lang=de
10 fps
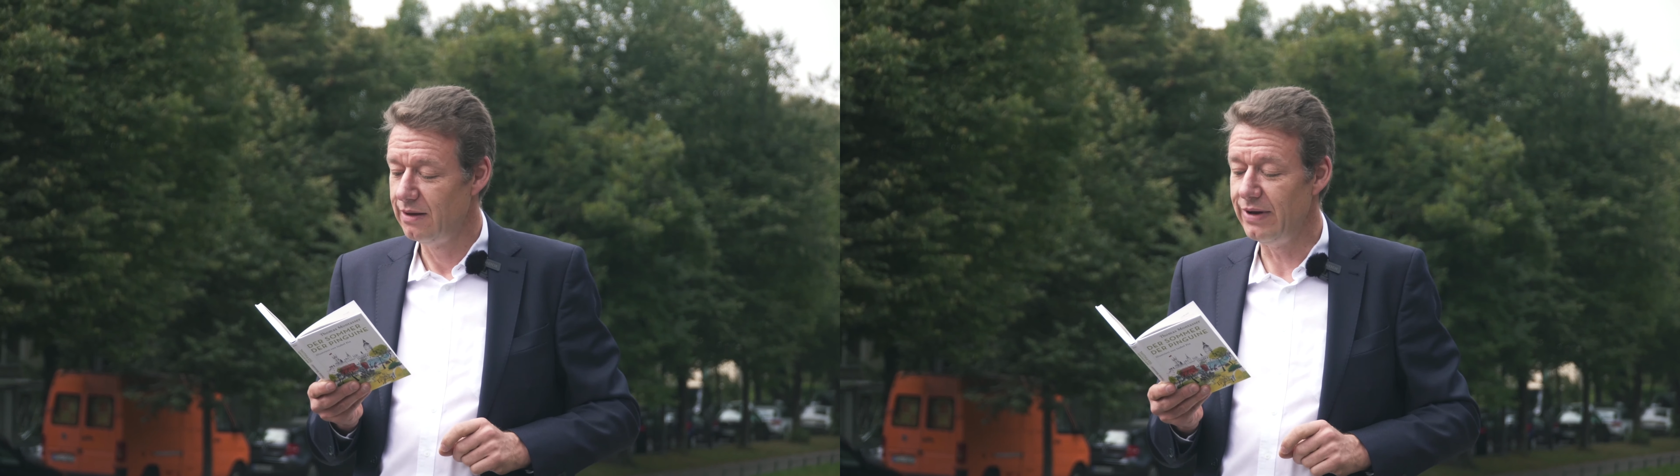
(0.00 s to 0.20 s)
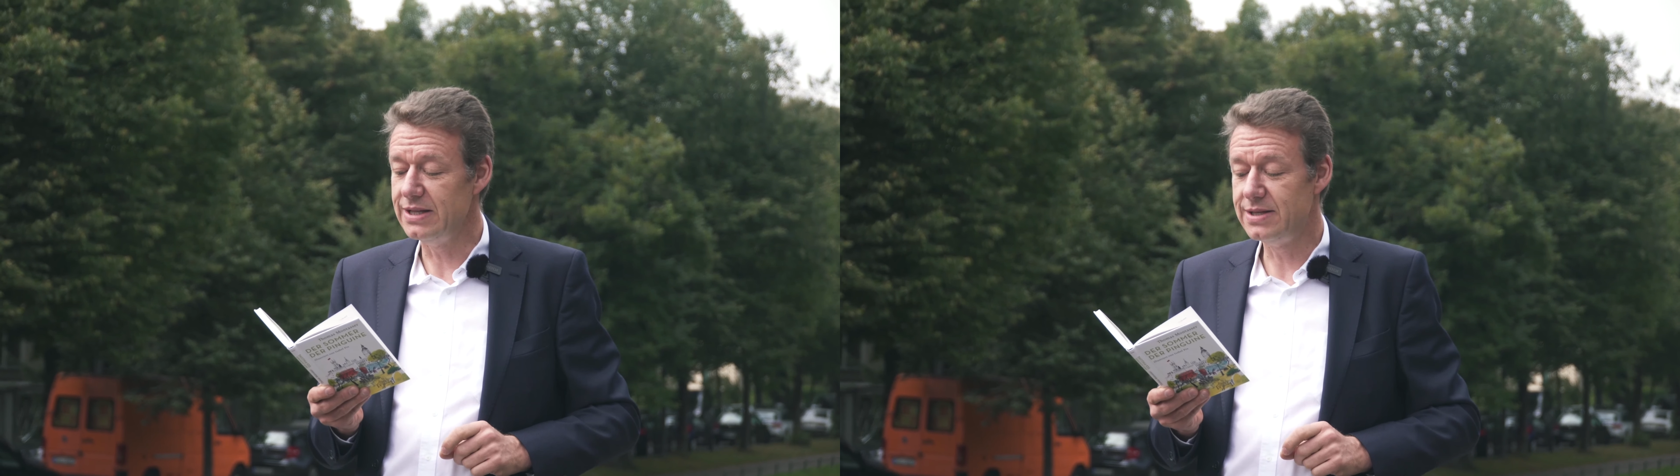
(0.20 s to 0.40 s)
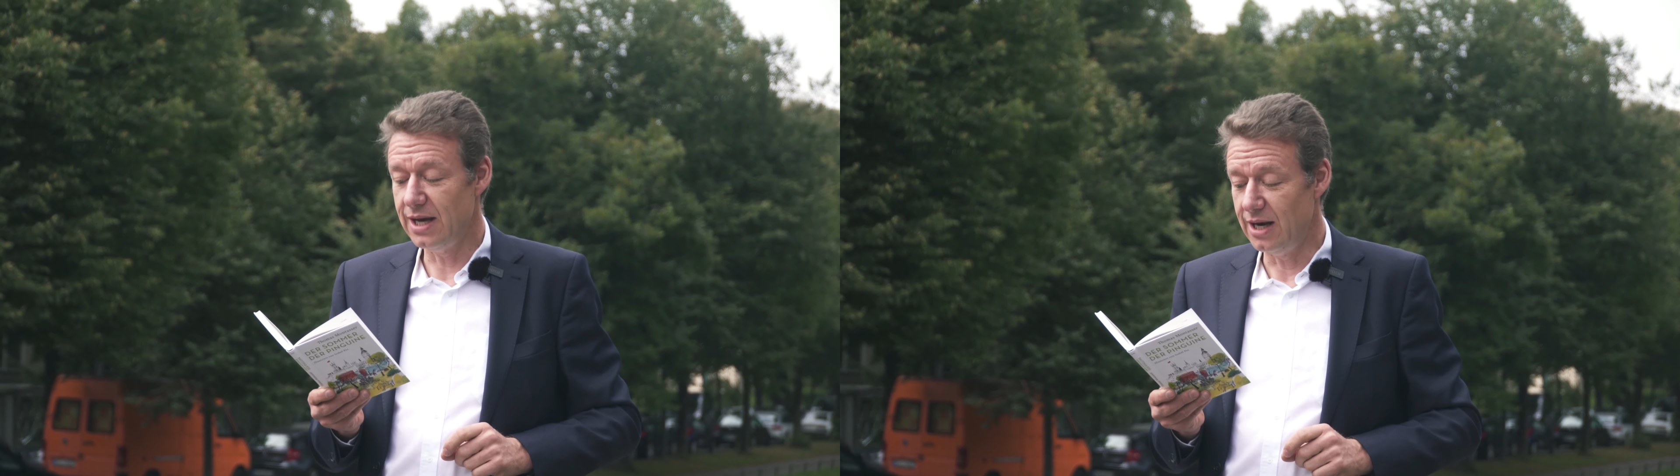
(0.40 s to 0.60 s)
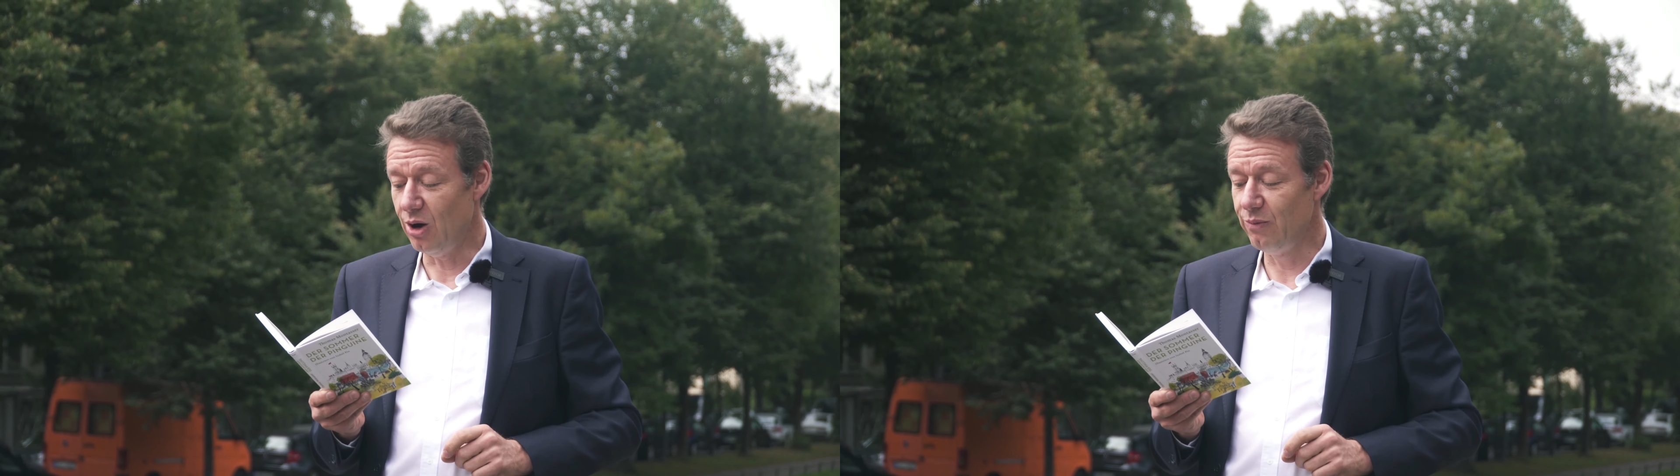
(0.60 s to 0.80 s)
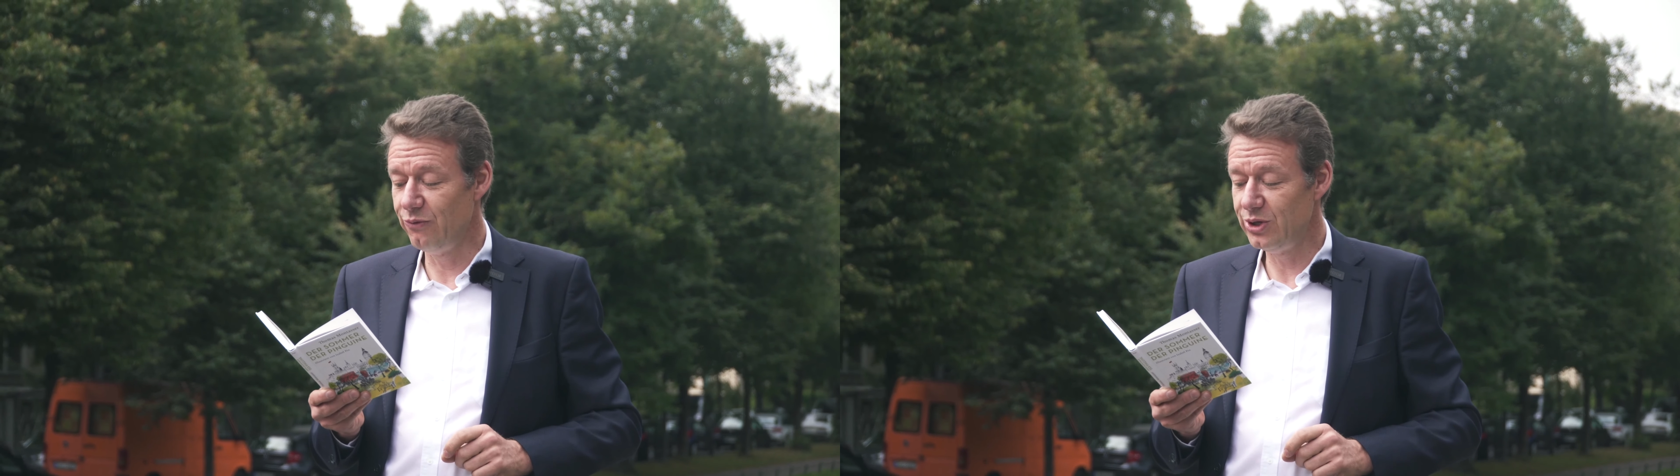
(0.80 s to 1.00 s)
Wenn Sie
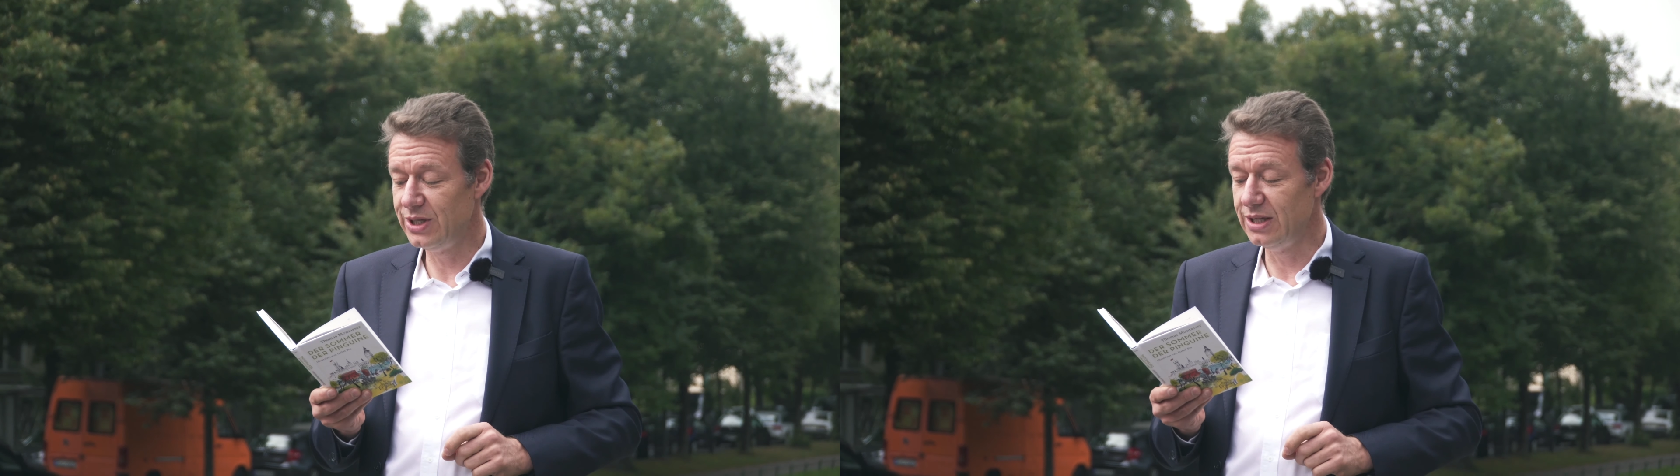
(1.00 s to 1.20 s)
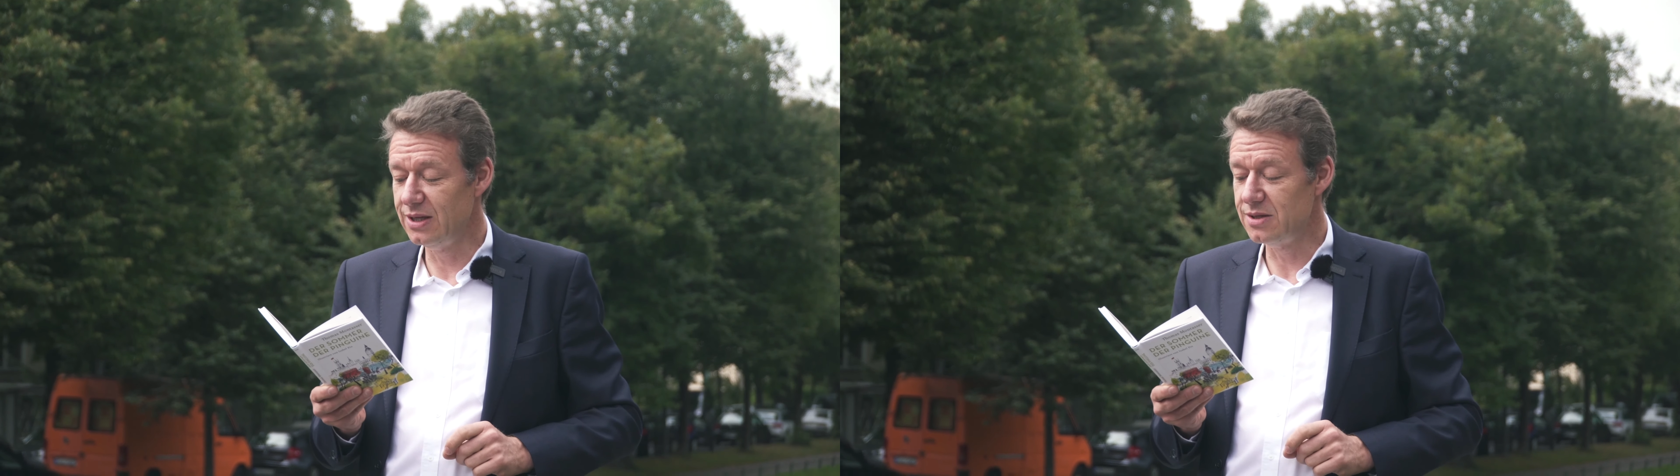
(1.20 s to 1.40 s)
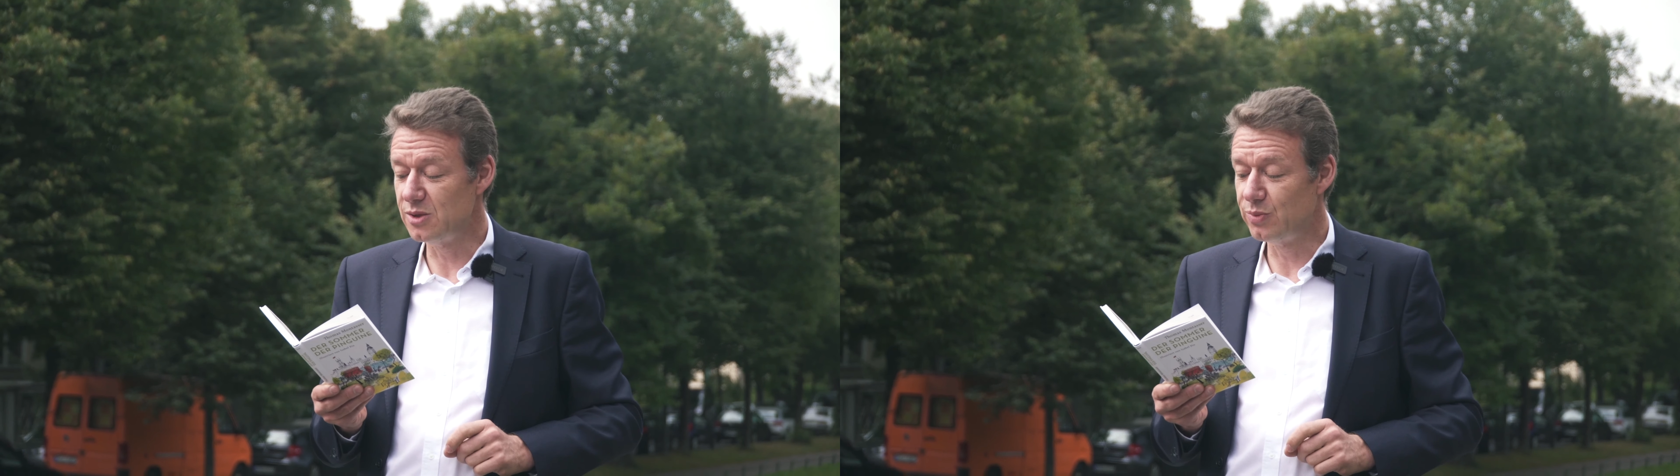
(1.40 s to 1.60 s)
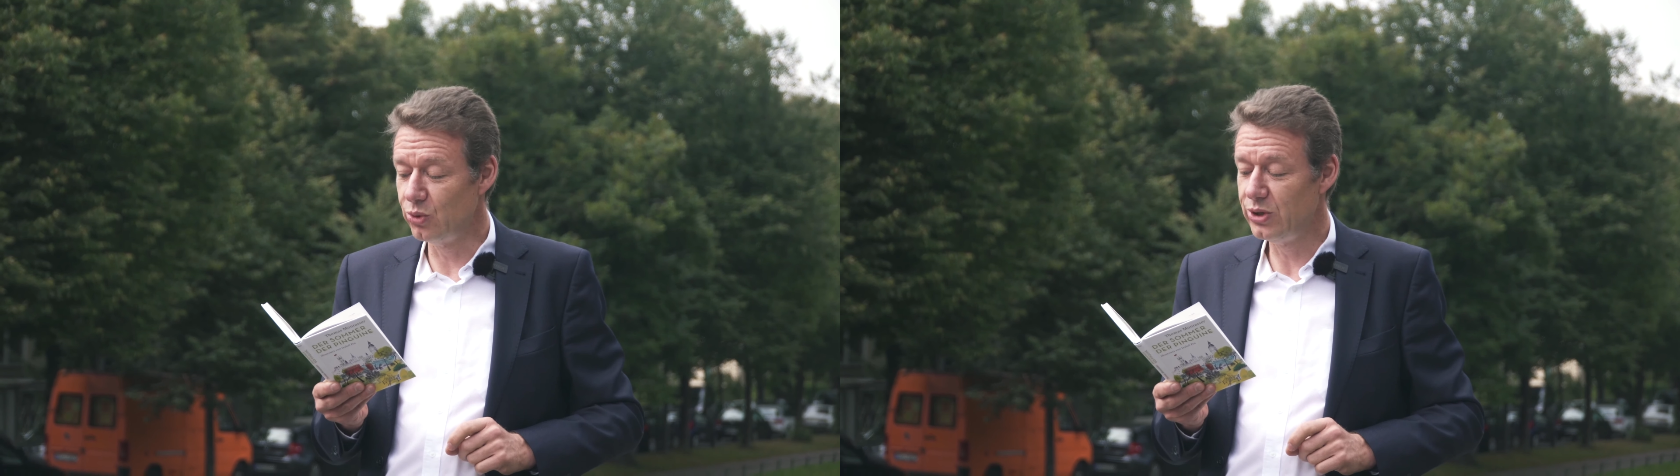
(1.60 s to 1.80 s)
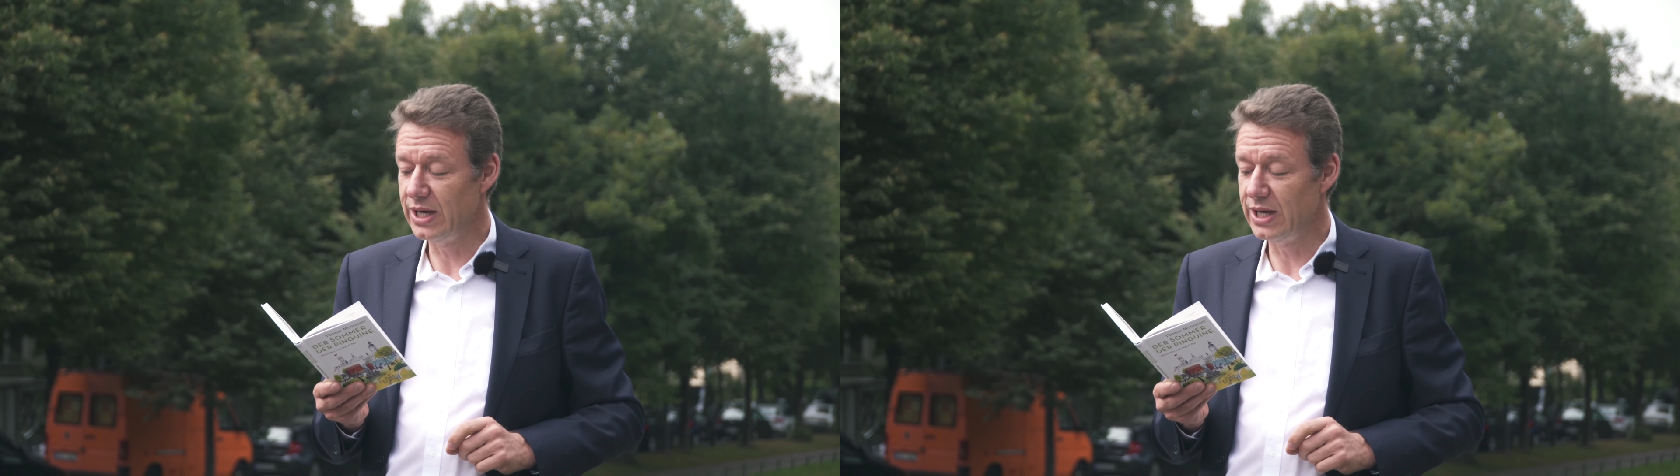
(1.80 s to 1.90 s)
erlauben, würde ich Ihnen dieses Buch